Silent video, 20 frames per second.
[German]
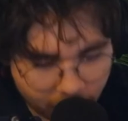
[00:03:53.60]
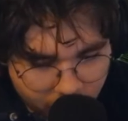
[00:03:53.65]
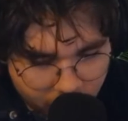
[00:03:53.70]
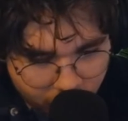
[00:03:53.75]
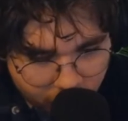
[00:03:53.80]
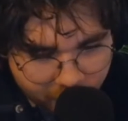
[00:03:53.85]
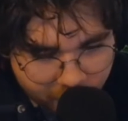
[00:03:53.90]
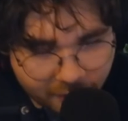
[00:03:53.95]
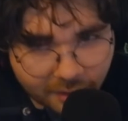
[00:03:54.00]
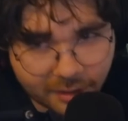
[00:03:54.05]

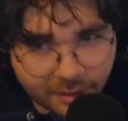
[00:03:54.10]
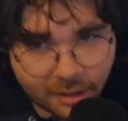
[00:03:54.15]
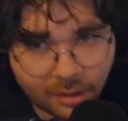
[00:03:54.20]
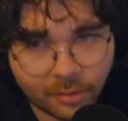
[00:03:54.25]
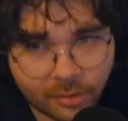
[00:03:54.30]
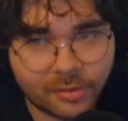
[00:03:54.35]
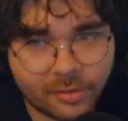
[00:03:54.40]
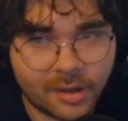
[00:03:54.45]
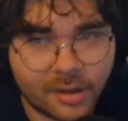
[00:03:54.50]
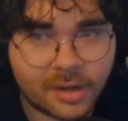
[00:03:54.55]
Grüße geht
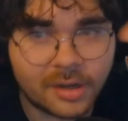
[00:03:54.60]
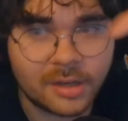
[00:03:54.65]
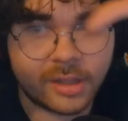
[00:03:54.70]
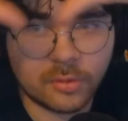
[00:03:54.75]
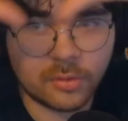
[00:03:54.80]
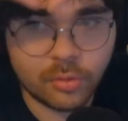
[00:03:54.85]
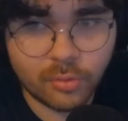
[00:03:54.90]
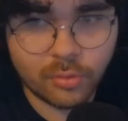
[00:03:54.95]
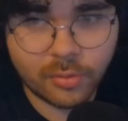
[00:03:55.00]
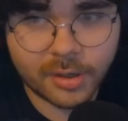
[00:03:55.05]
raus an
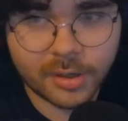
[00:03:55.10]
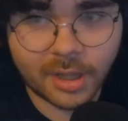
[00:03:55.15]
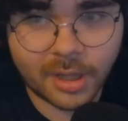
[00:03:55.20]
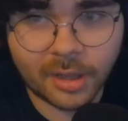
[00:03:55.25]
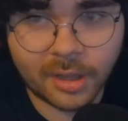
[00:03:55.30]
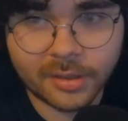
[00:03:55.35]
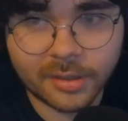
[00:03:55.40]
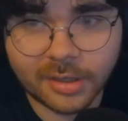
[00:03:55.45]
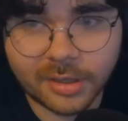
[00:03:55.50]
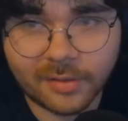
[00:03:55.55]

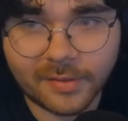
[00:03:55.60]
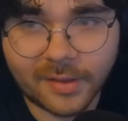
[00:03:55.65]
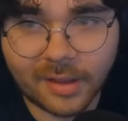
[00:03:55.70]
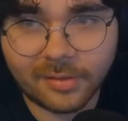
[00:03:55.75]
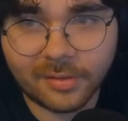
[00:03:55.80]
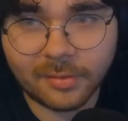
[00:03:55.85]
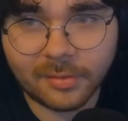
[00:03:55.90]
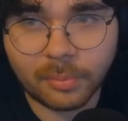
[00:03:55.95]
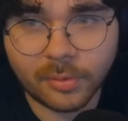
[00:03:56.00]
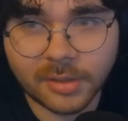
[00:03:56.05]
Ikuria, die das
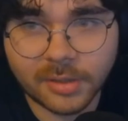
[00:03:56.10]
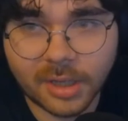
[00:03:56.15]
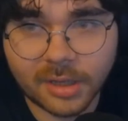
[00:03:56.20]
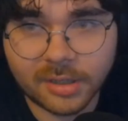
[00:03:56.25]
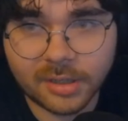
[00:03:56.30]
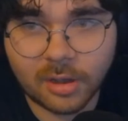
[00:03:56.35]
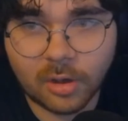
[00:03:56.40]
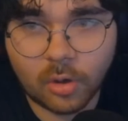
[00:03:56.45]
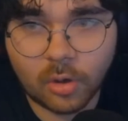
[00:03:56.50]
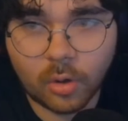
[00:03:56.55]
ganze Projekt
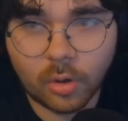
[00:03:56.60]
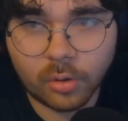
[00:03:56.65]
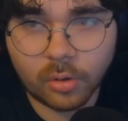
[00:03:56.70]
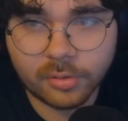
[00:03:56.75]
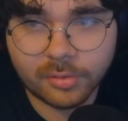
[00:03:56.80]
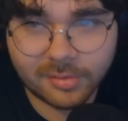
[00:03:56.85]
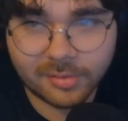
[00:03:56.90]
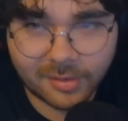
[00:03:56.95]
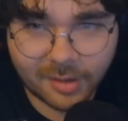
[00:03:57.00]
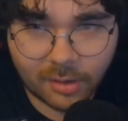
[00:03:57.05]
hier auch
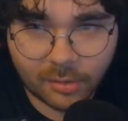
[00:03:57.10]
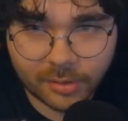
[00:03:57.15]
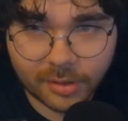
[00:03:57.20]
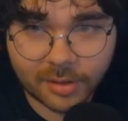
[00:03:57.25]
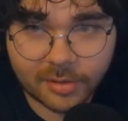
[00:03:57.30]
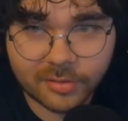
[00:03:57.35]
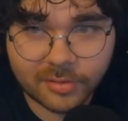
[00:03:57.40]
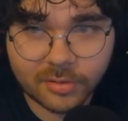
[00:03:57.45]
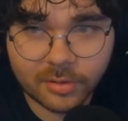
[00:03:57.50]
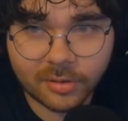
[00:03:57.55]
sehr
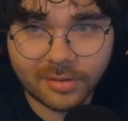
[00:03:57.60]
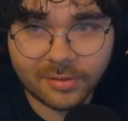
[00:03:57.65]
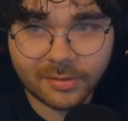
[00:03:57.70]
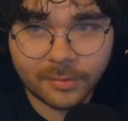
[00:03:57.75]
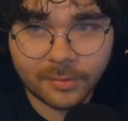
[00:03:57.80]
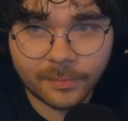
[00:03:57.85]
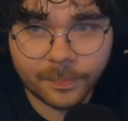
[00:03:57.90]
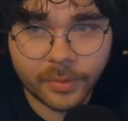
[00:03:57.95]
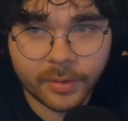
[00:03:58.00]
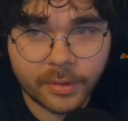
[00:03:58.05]
unterstützt
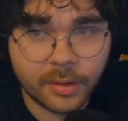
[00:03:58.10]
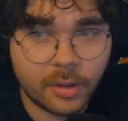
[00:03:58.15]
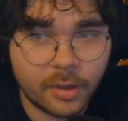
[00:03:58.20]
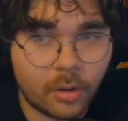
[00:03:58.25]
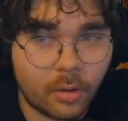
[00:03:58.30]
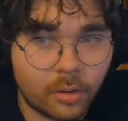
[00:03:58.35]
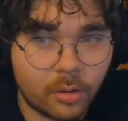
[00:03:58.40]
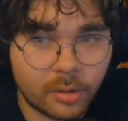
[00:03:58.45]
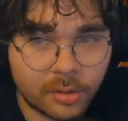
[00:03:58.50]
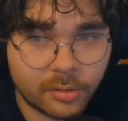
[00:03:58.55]

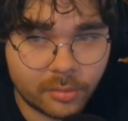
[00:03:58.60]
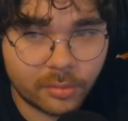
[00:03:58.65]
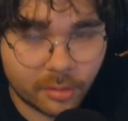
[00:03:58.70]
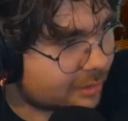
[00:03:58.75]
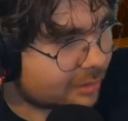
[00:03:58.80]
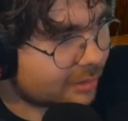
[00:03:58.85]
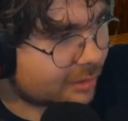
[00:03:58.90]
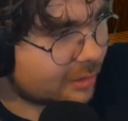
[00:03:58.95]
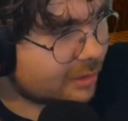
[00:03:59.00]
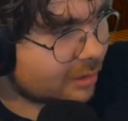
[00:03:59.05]
und
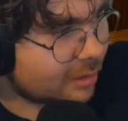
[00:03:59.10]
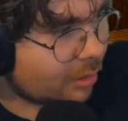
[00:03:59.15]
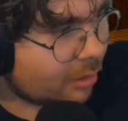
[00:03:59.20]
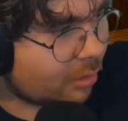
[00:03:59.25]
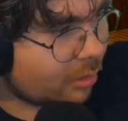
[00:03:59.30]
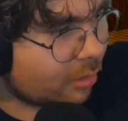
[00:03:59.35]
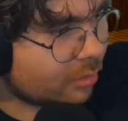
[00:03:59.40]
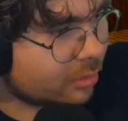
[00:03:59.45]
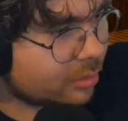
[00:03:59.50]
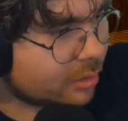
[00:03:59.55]
die ich
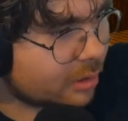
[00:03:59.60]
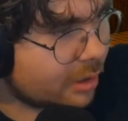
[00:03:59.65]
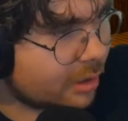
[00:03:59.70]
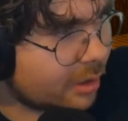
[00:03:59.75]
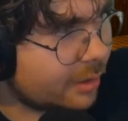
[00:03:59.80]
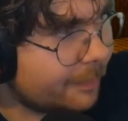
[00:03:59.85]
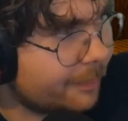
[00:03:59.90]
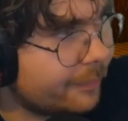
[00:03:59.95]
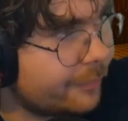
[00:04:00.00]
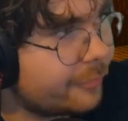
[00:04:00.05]
auch
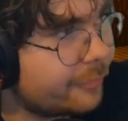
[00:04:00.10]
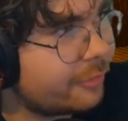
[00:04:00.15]
ähm,